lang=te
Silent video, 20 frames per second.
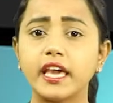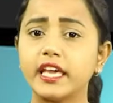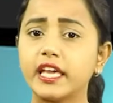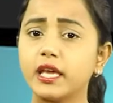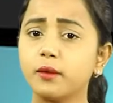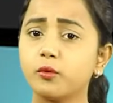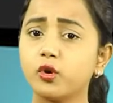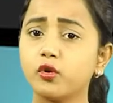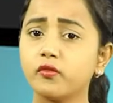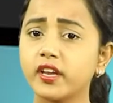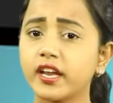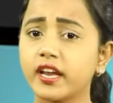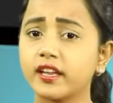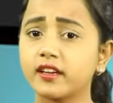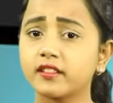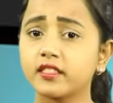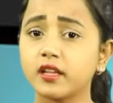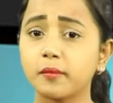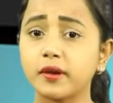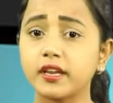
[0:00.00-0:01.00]
ఈ మూవీ
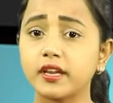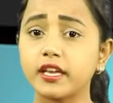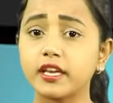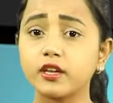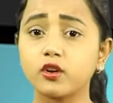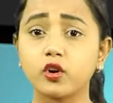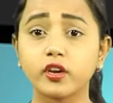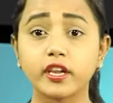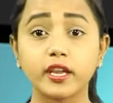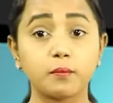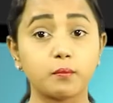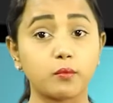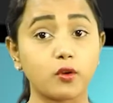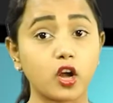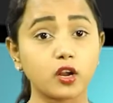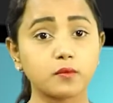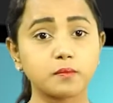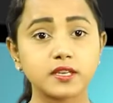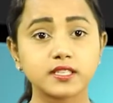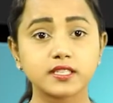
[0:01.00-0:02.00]
అయినా తమ హీరోకి
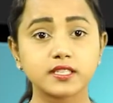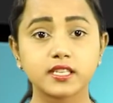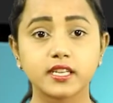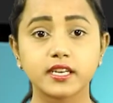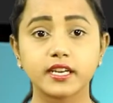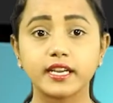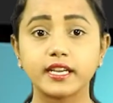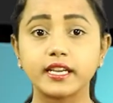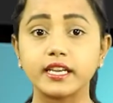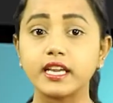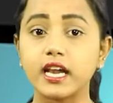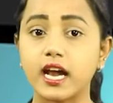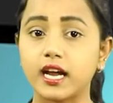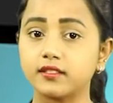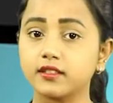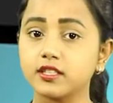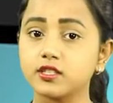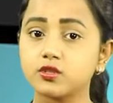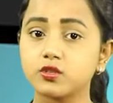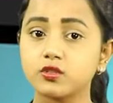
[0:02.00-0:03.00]
బ్లాక్ బస్టర్ హిట్ ని
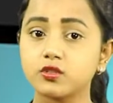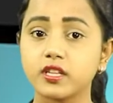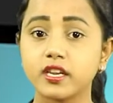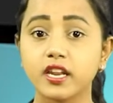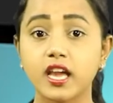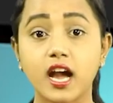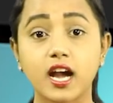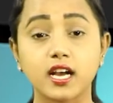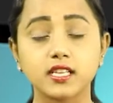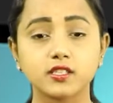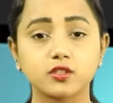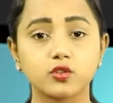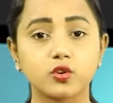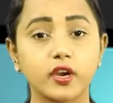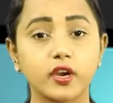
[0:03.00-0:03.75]
అందిస్తుందనే ఆశతో